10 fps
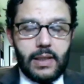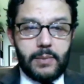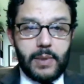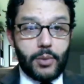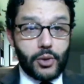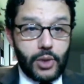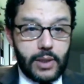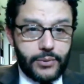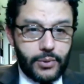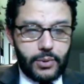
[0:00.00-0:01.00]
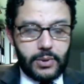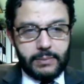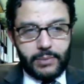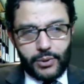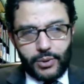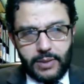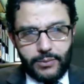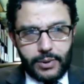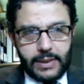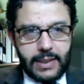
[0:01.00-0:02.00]
eh bien, bonjour à vous, euh, bonjour à
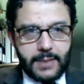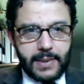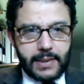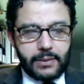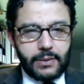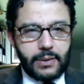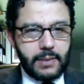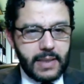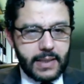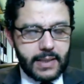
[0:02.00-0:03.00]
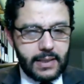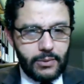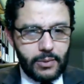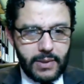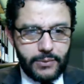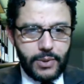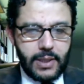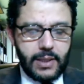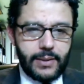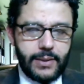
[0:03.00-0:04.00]
vos téléspectateurs et merci de
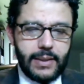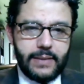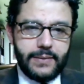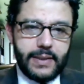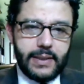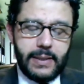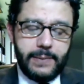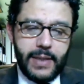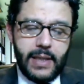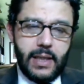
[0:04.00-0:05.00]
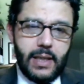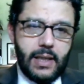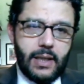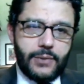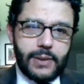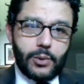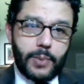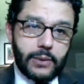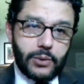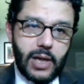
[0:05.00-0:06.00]
m'avoir euh, invité. En fait, le
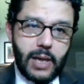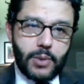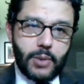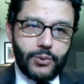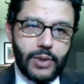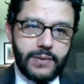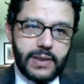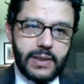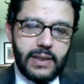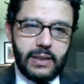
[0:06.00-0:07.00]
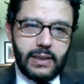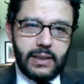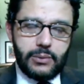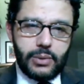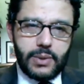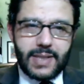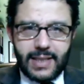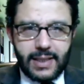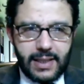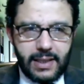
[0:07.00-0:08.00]
Printemps arabe, comme vous l'avez dit, est une
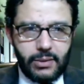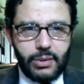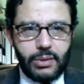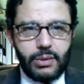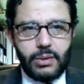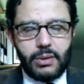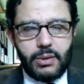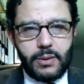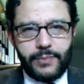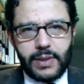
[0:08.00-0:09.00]
série de euh,